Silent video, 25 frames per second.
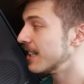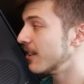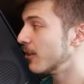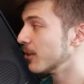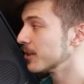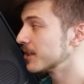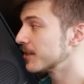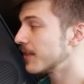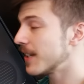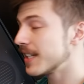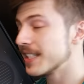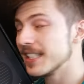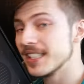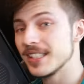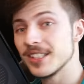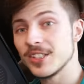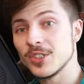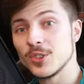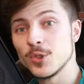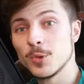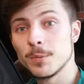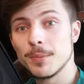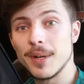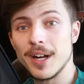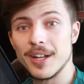und zwar die
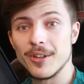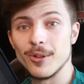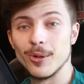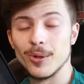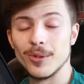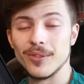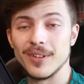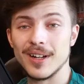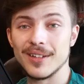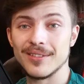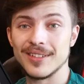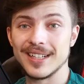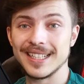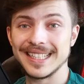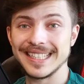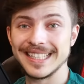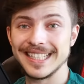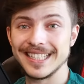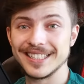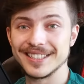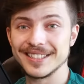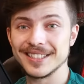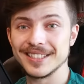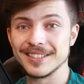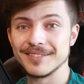
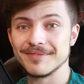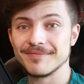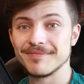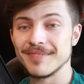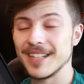Supernova-Variante.